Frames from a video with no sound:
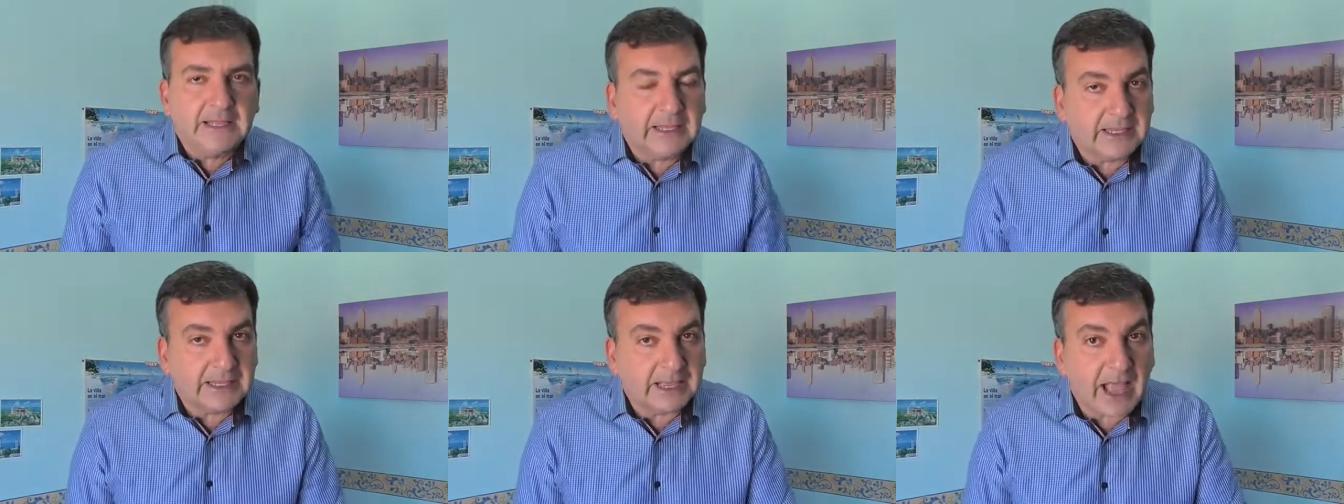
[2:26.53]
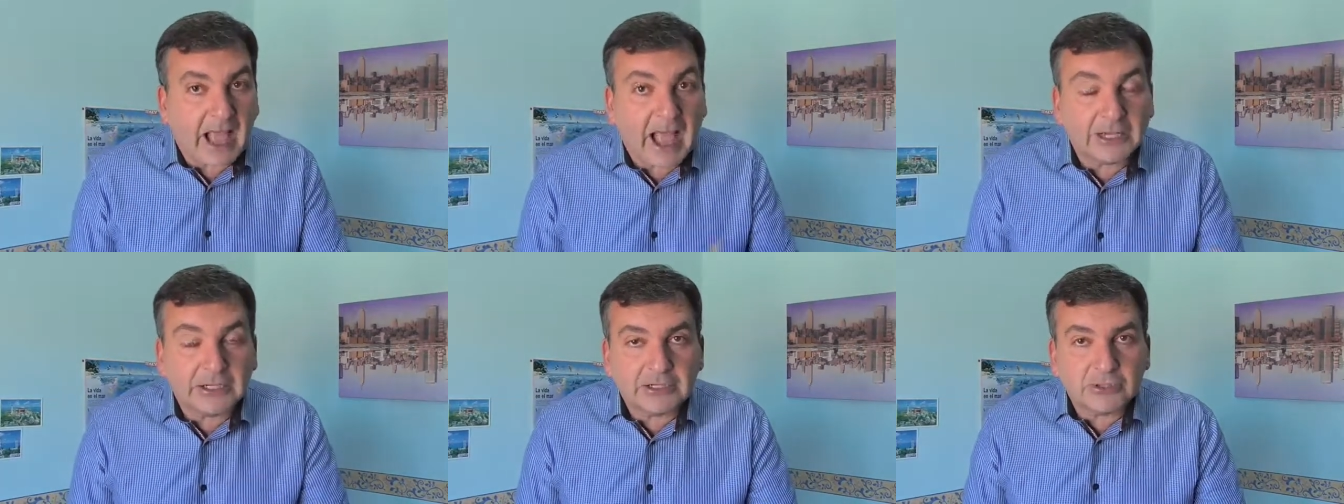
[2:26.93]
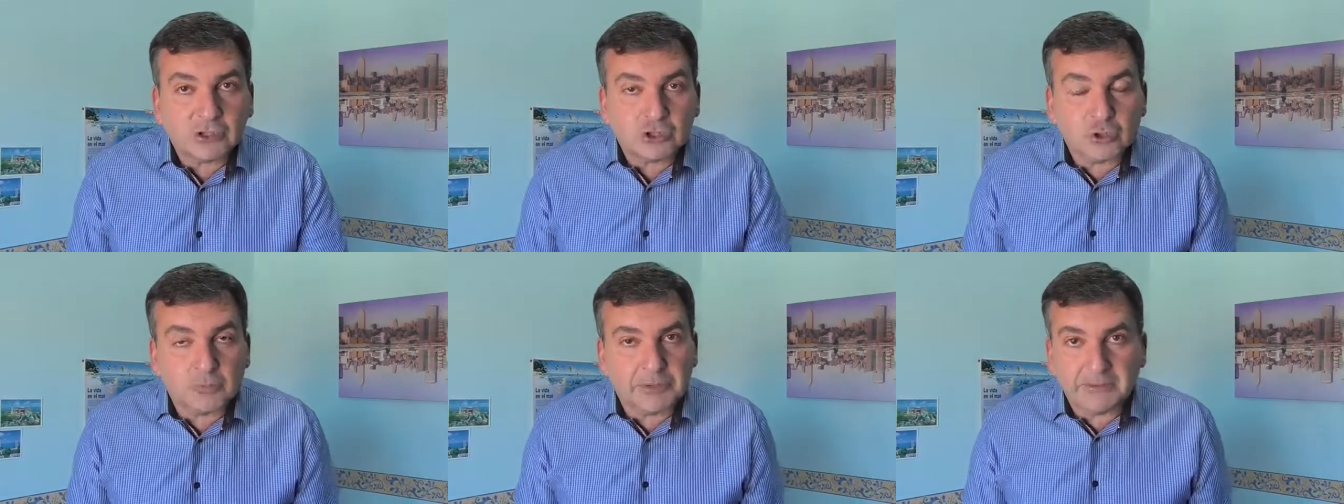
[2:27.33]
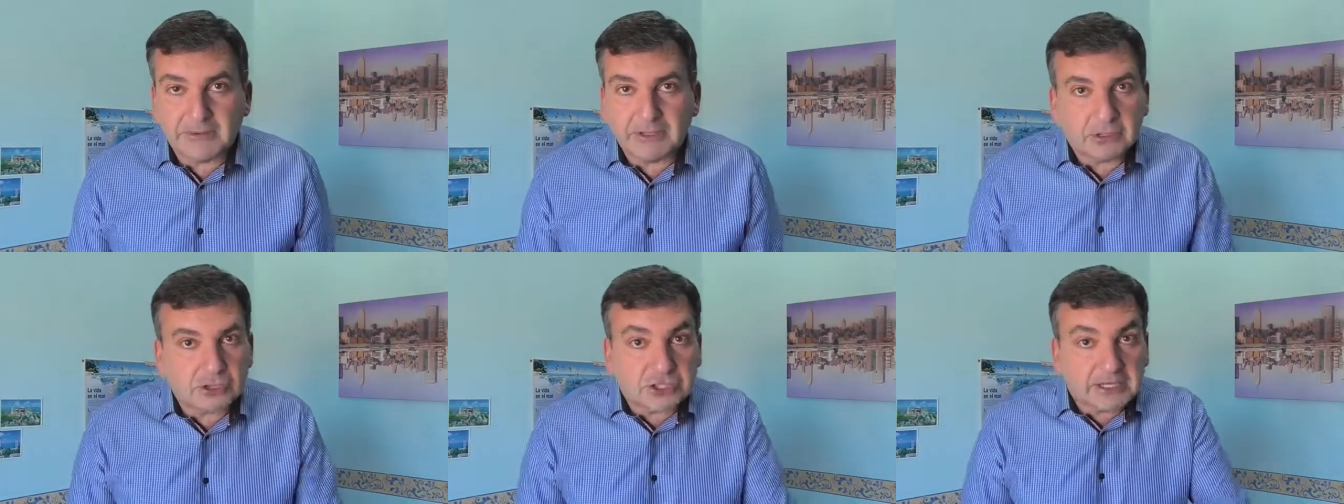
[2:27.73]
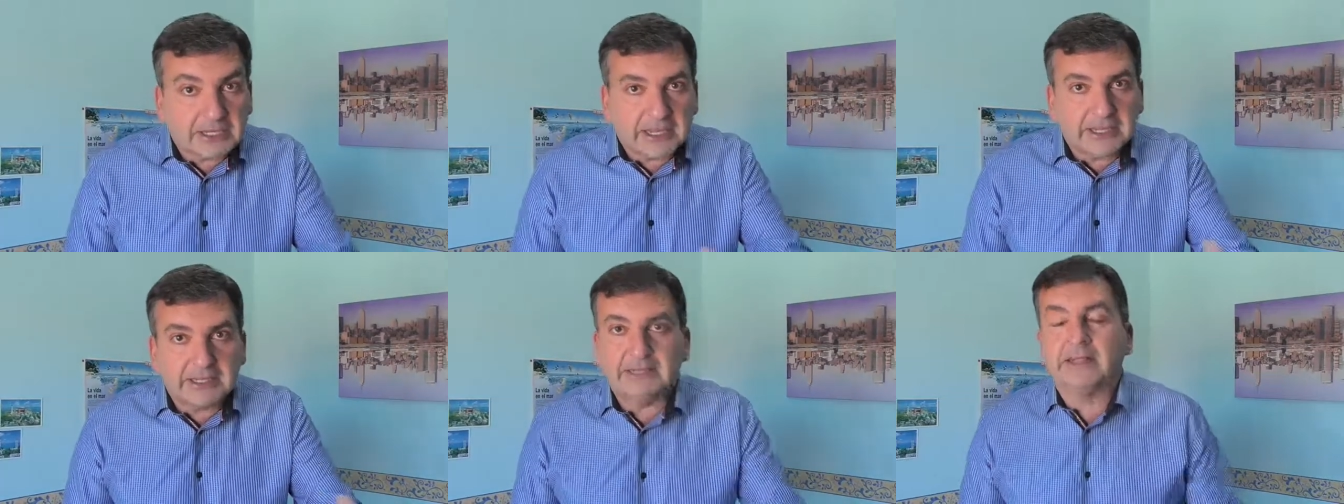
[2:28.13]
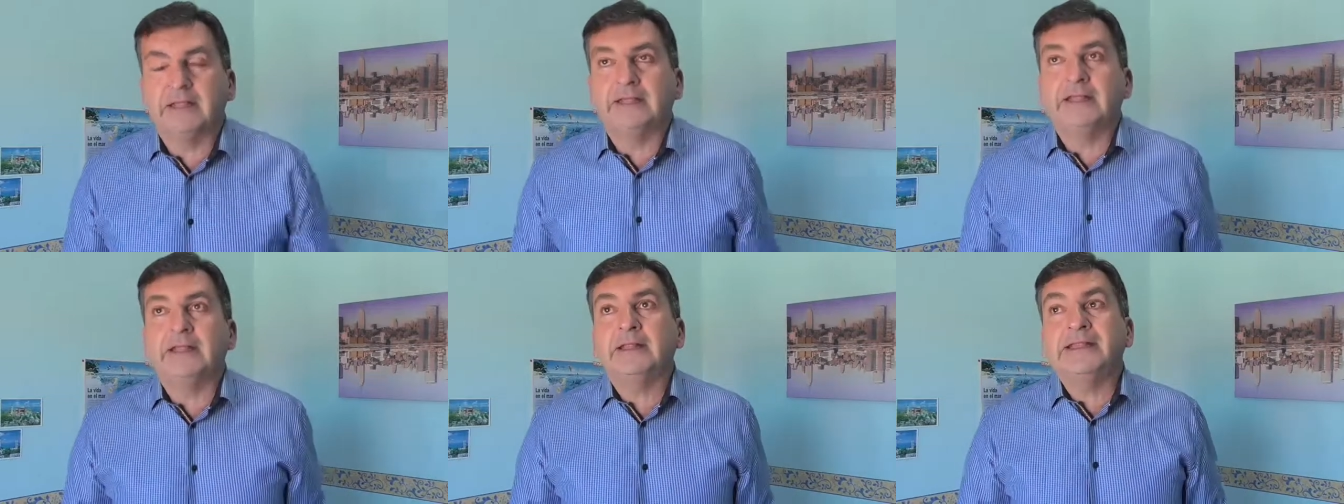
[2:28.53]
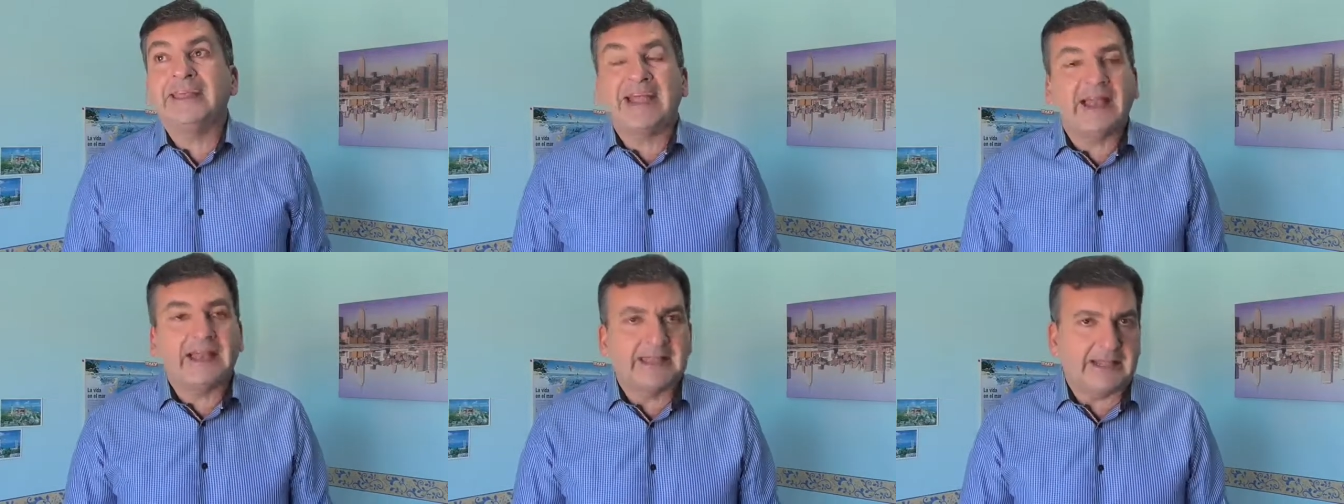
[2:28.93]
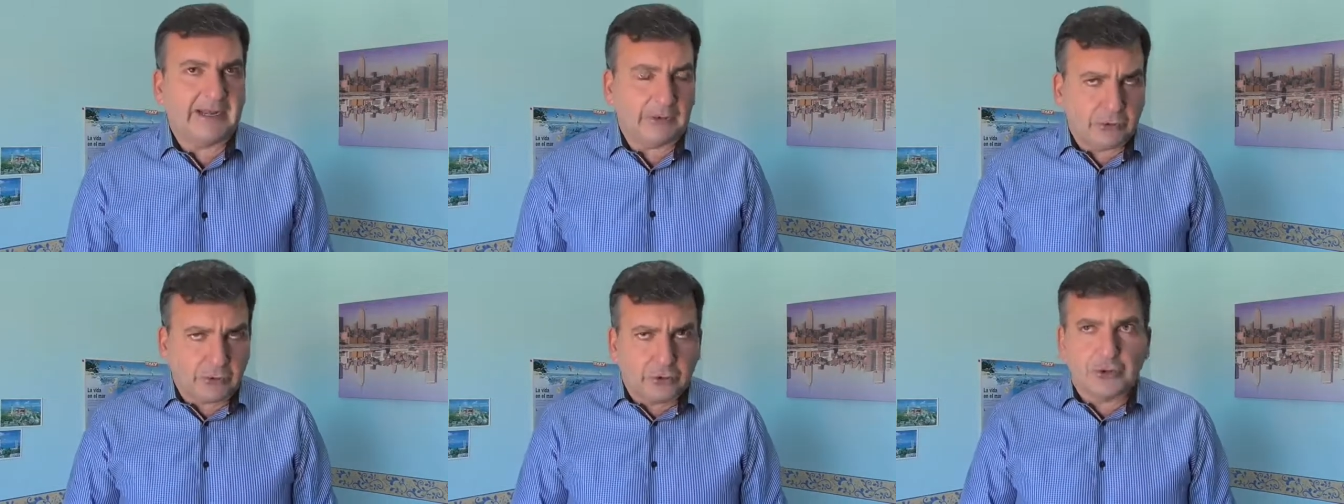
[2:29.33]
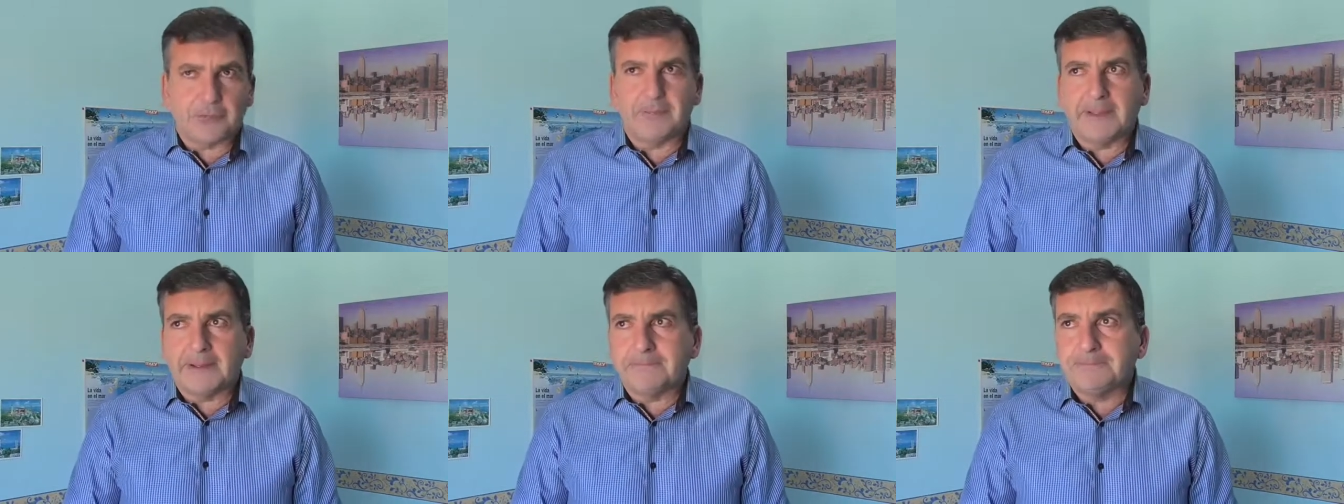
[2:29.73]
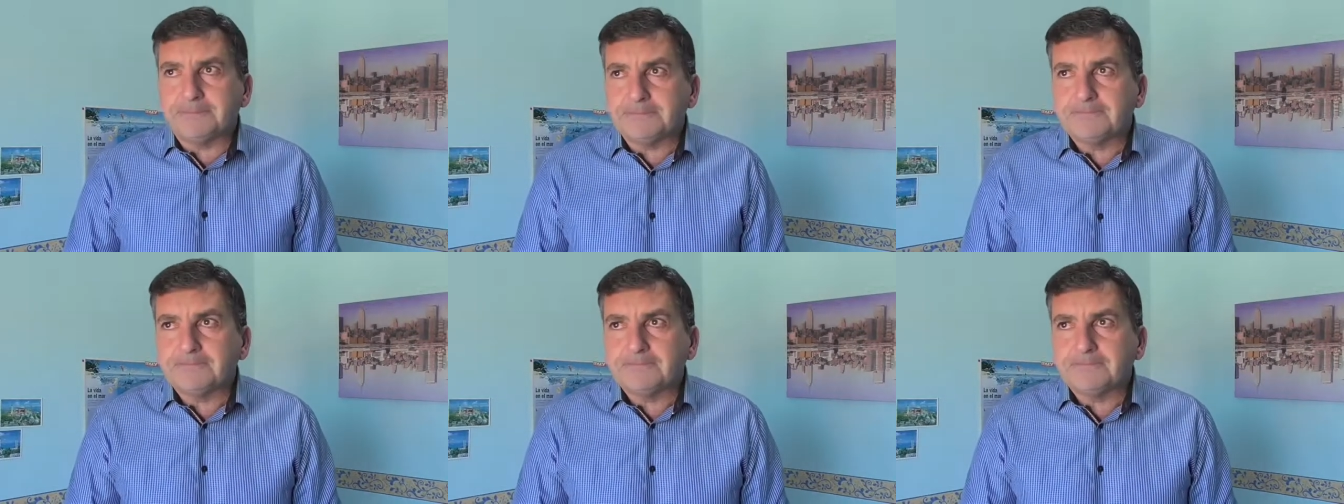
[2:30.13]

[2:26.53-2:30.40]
eh, han suprimido sin que diga nada la Unión Europea.